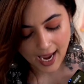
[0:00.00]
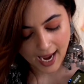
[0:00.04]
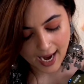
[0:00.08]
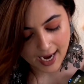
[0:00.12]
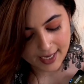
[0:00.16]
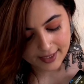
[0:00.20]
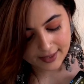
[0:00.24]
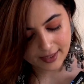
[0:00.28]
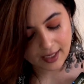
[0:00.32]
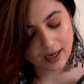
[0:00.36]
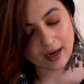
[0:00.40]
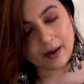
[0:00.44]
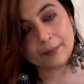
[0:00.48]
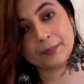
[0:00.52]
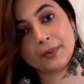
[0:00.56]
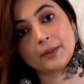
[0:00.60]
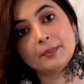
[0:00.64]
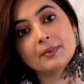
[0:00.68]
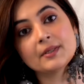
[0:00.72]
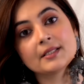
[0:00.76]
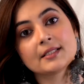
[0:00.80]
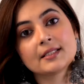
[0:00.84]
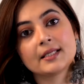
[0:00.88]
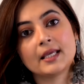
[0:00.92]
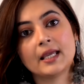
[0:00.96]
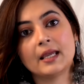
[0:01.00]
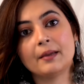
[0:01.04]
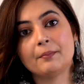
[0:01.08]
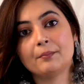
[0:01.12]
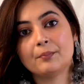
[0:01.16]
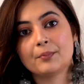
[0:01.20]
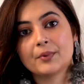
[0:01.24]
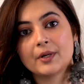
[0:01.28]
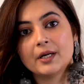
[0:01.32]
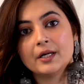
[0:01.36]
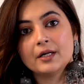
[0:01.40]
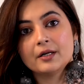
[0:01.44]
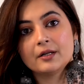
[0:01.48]
एंड यहाँ पे भी सेम
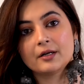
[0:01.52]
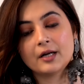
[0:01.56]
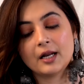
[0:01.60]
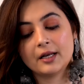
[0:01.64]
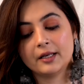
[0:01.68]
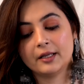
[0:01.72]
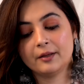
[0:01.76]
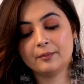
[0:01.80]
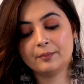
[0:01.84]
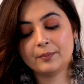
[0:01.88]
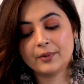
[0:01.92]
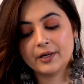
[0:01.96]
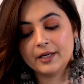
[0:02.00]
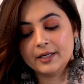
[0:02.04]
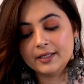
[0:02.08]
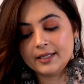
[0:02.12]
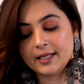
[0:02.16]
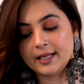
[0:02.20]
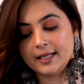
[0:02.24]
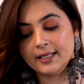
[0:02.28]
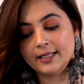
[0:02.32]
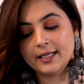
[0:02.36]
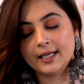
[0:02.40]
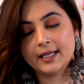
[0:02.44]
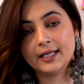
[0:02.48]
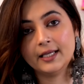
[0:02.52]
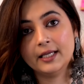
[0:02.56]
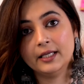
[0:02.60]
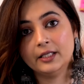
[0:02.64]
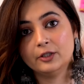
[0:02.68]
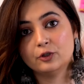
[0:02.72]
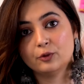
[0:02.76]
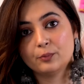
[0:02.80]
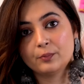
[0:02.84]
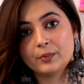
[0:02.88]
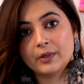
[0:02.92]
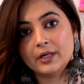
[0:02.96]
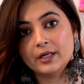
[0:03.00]
प्रिंट रनिंग प्रिंट है यही
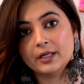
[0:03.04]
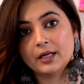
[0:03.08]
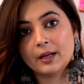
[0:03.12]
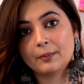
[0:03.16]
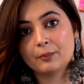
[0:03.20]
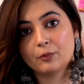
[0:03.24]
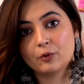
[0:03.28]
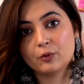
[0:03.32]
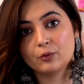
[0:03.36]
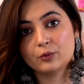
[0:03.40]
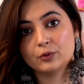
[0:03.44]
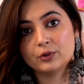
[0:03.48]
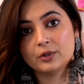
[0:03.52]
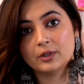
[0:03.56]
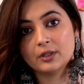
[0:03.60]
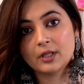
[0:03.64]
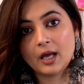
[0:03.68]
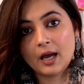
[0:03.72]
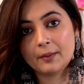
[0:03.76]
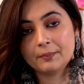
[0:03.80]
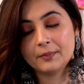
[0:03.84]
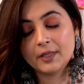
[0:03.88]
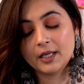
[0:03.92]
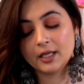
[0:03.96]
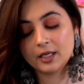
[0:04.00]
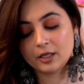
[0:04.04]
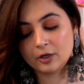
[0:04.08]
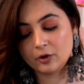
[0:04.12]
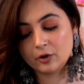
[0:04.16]
जो प्रिंट आपको आप देख